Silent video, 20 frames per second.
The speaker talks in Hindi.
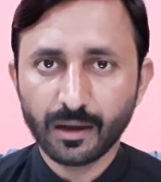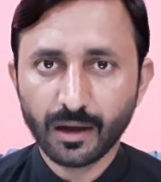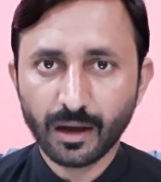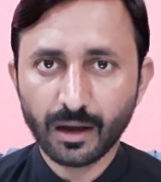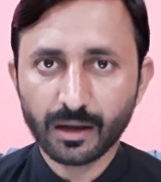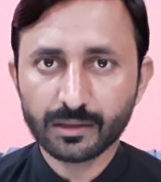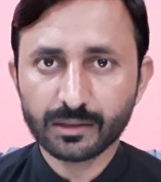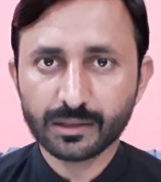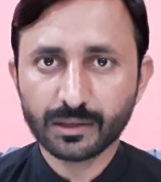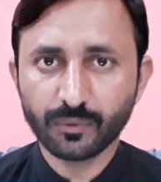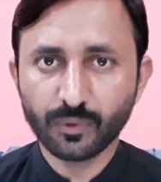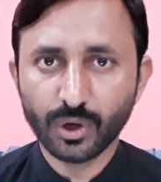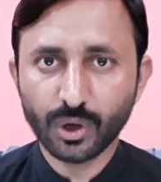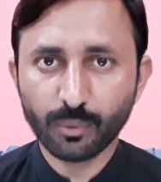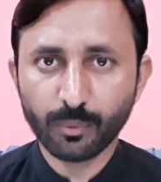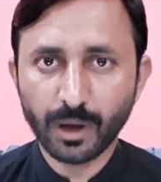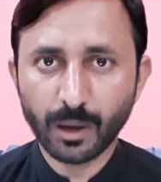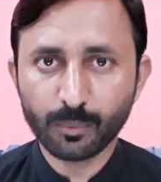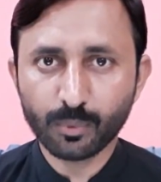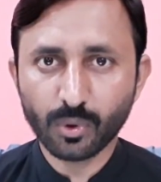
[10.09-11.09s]
आज की
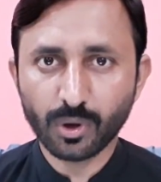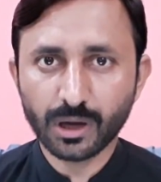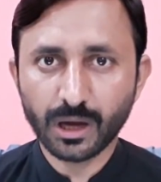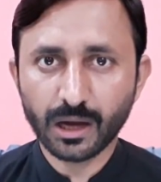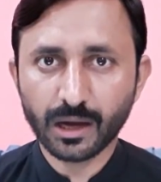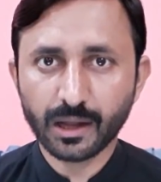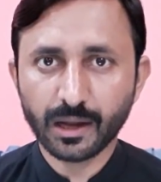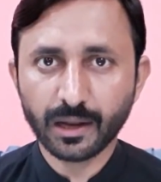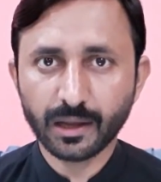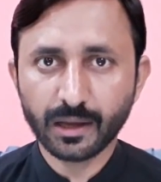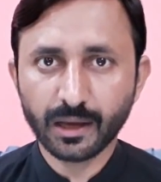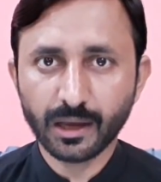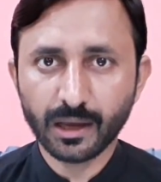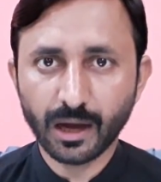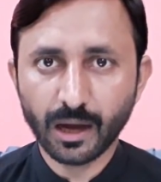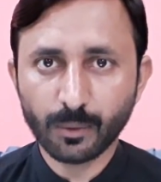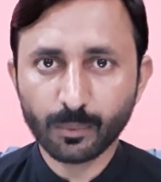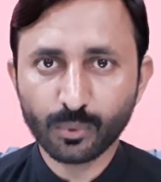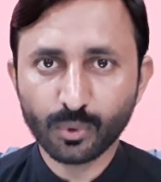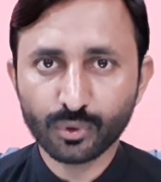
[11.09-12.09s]
वीडियो में आपको आगाह करेंगे
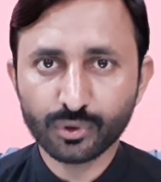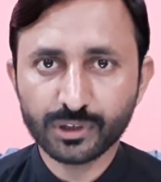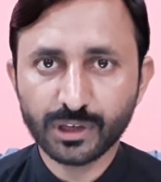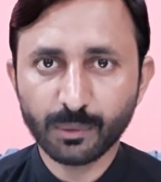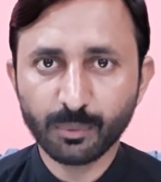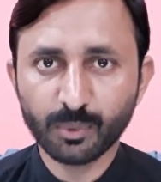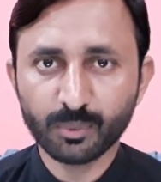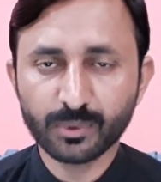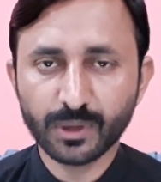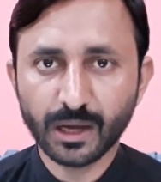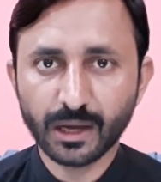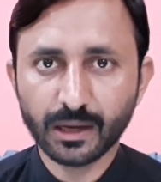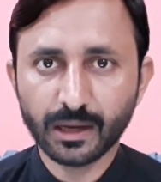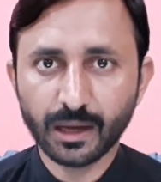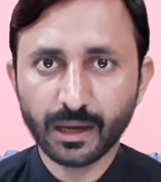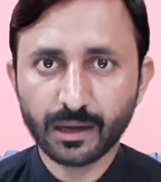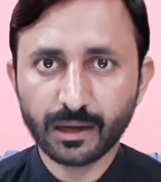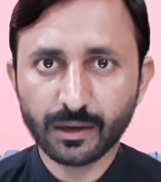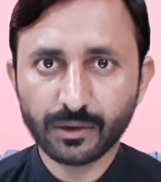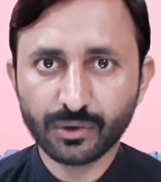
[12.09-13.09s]
आपको ये भी
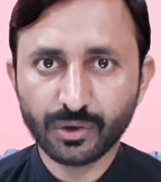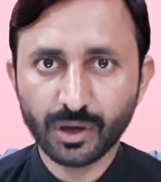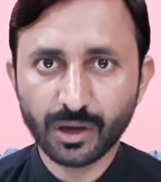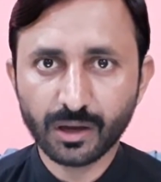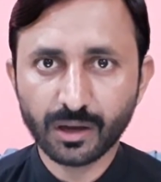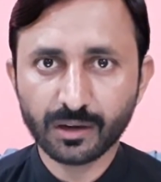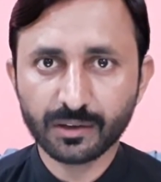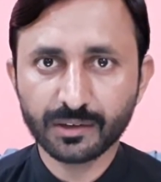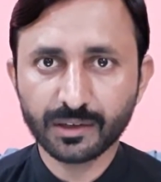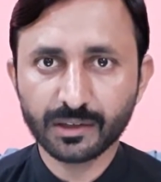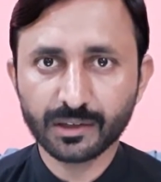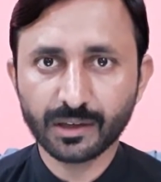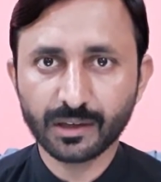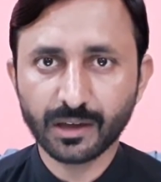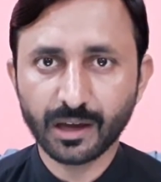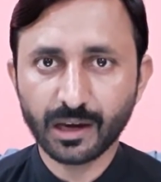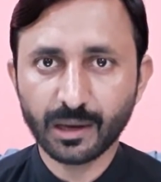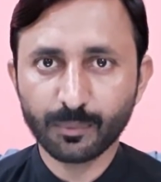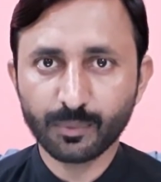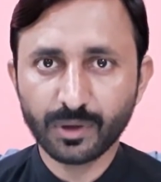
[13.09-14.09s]
बताएंगे कि शेख रशीद की
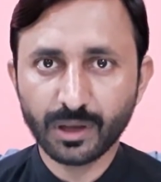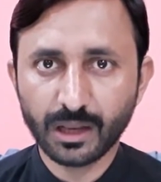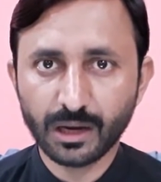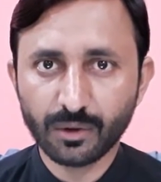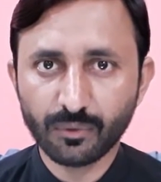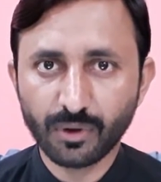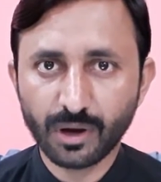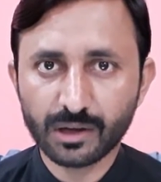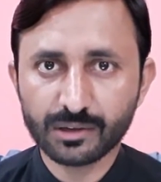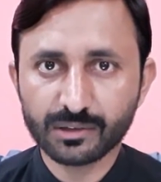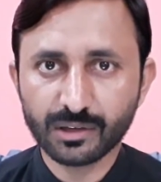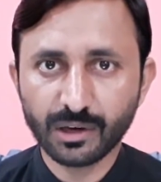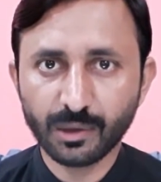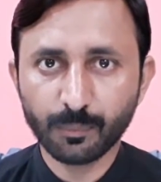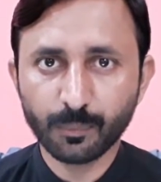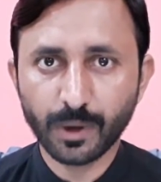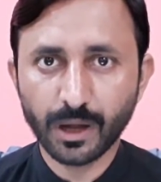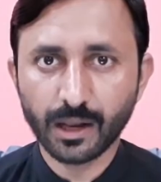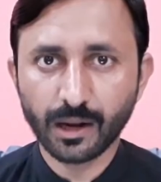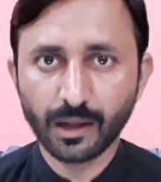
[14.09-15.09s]
जानब से नवाज
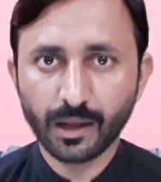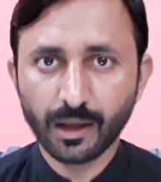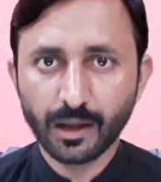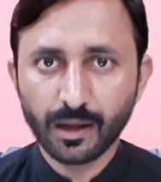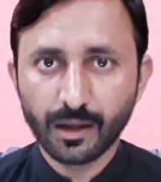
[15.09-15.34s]
शरीफ पर